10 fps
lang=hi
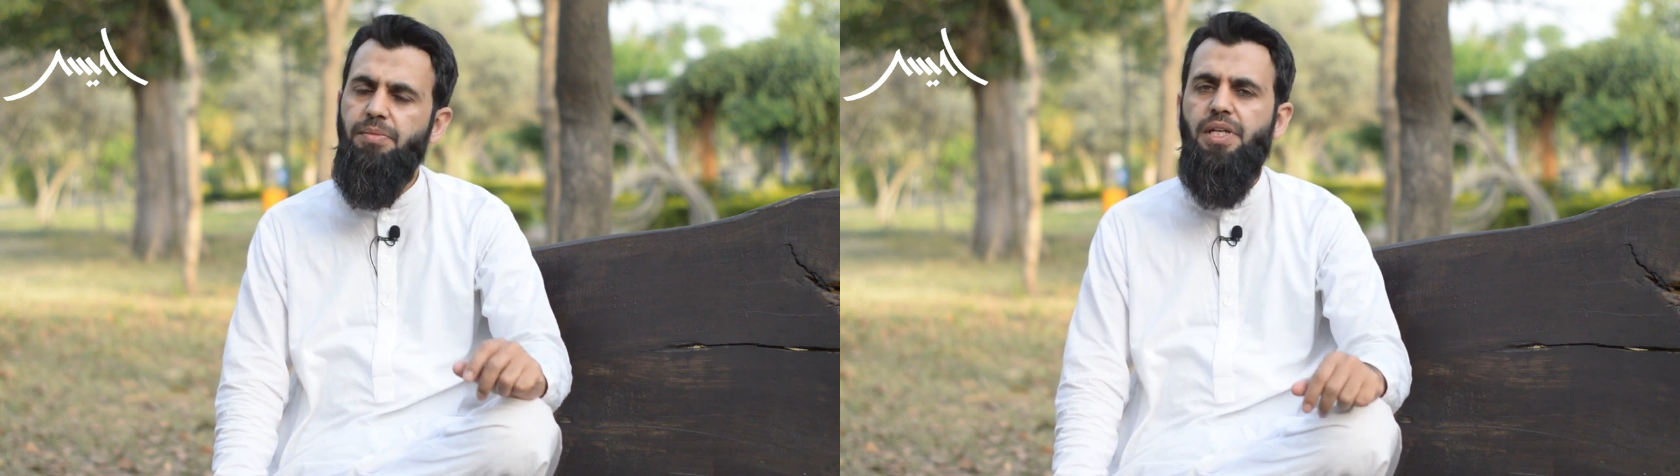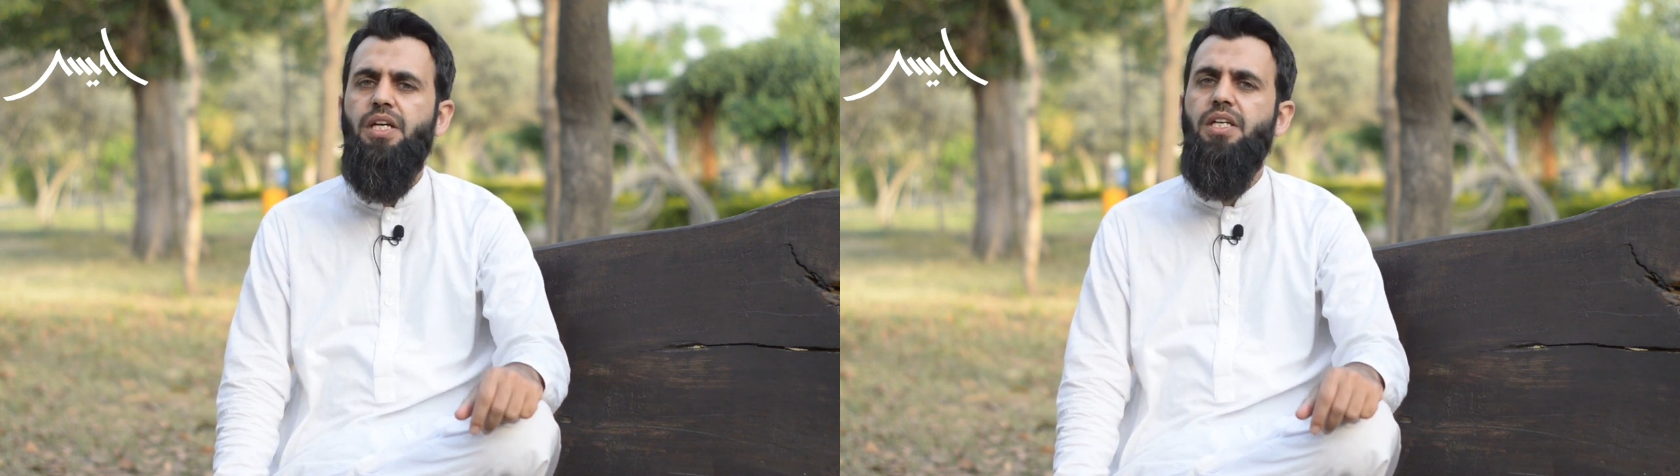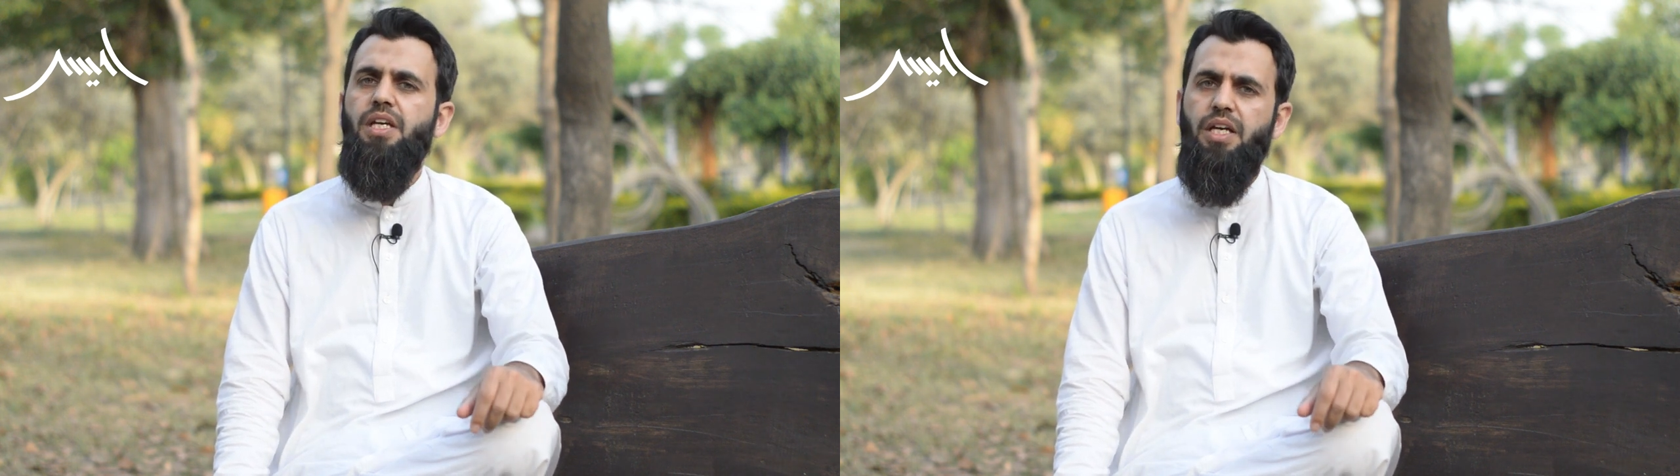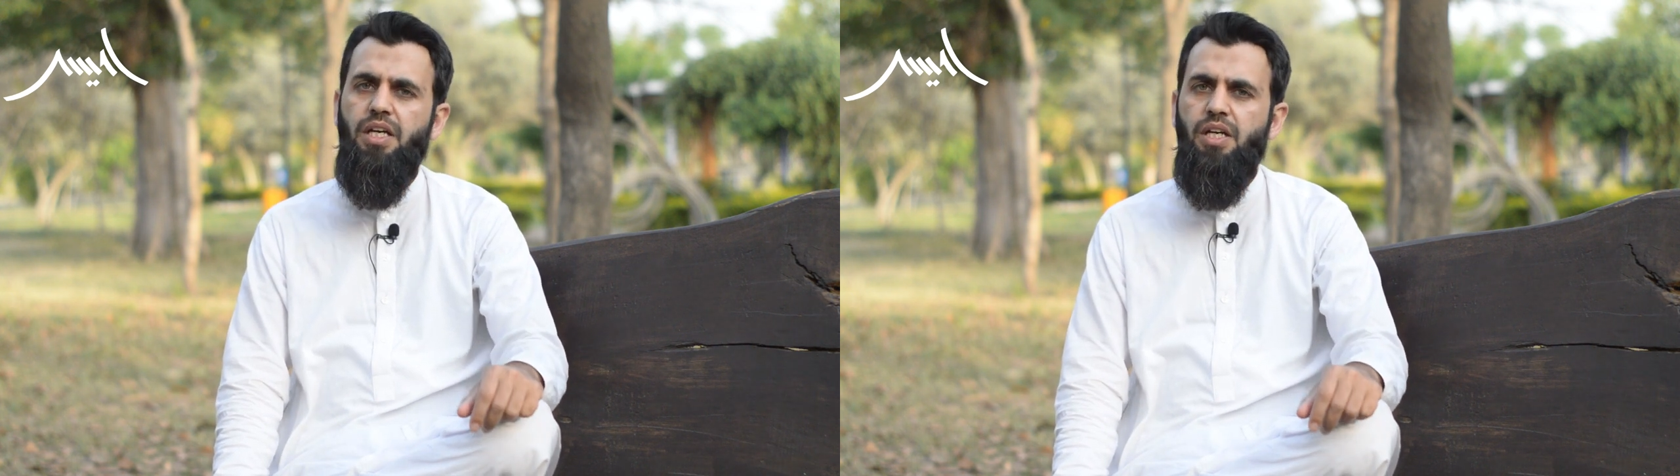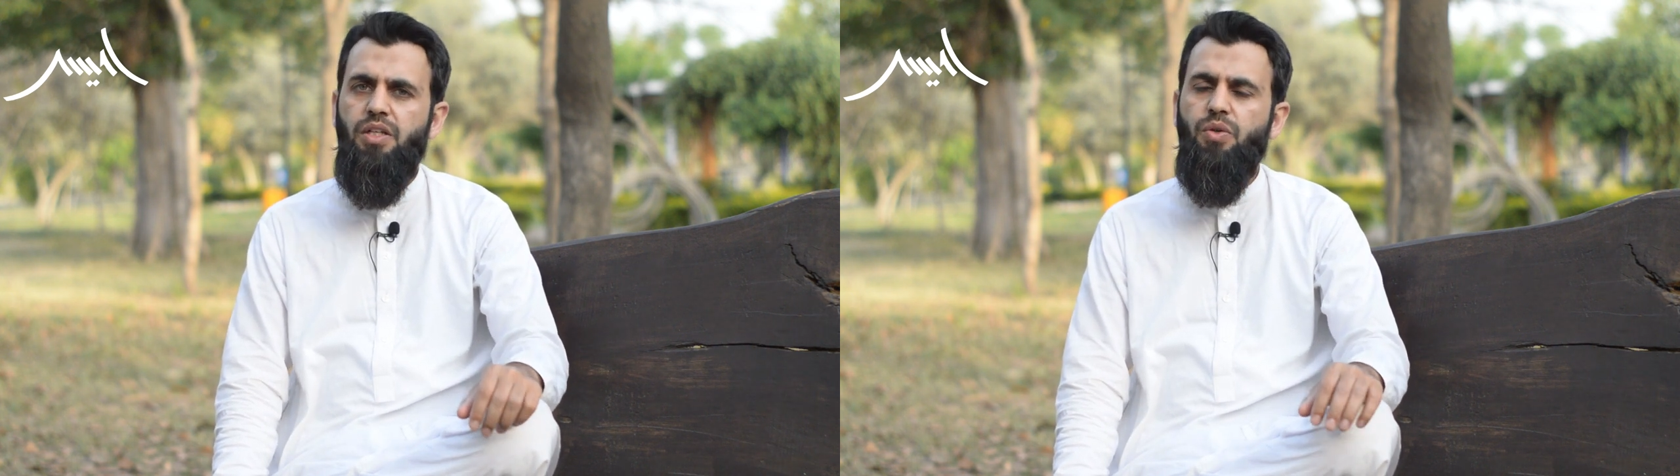से मना किया है
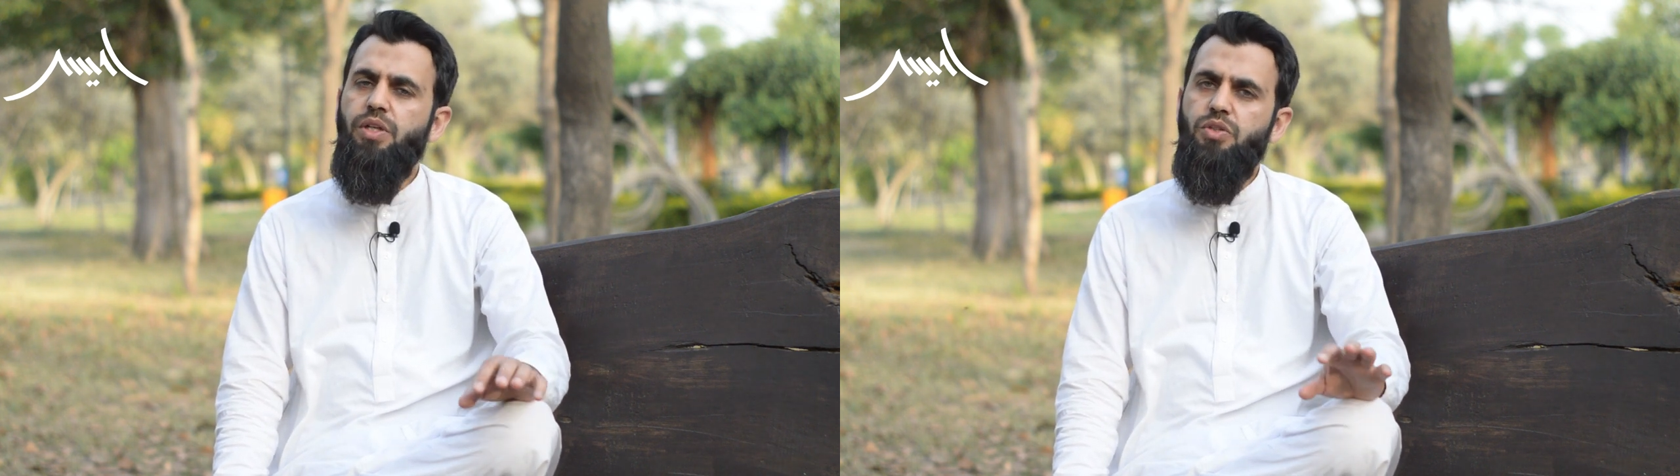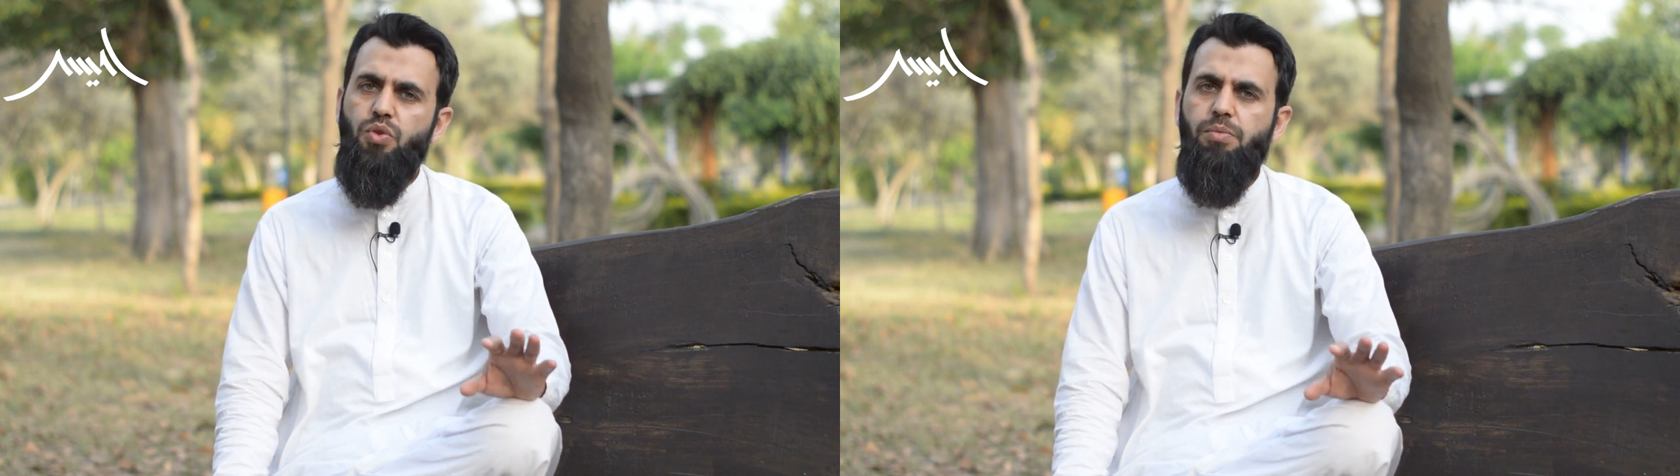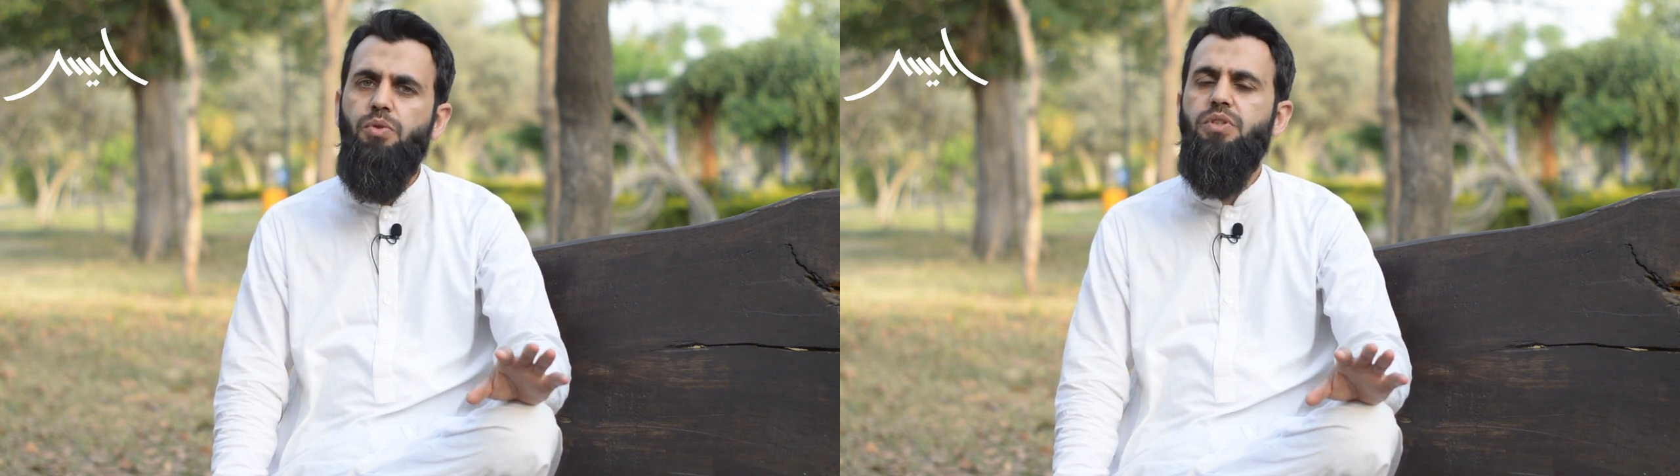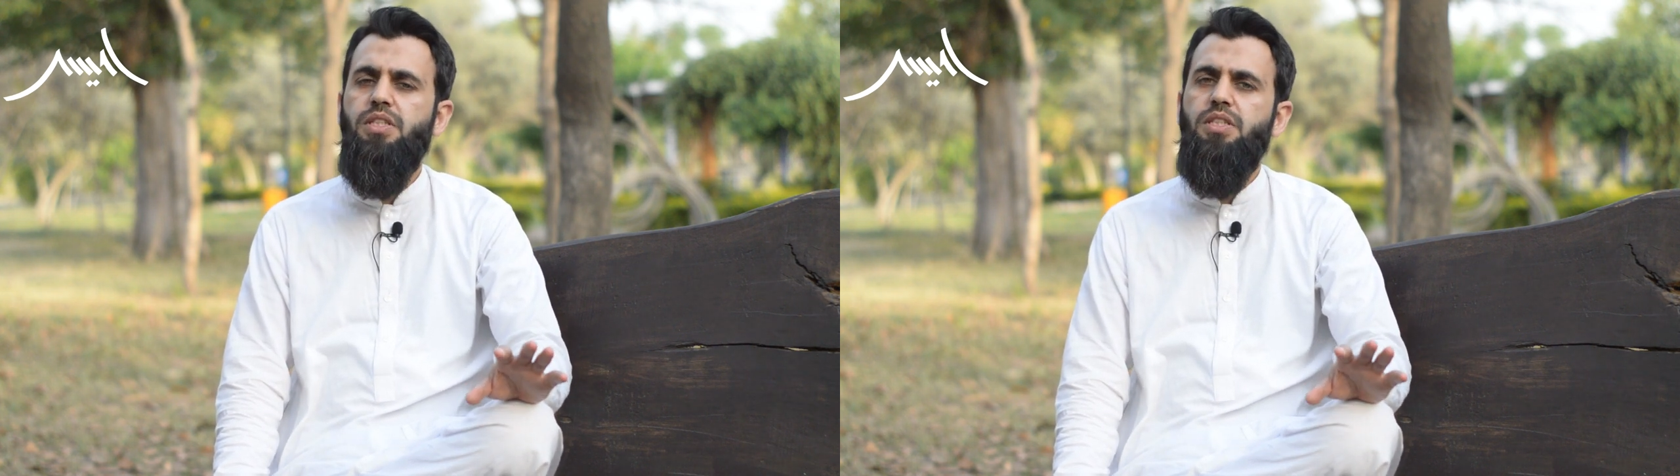क्योंकि जो भी उसके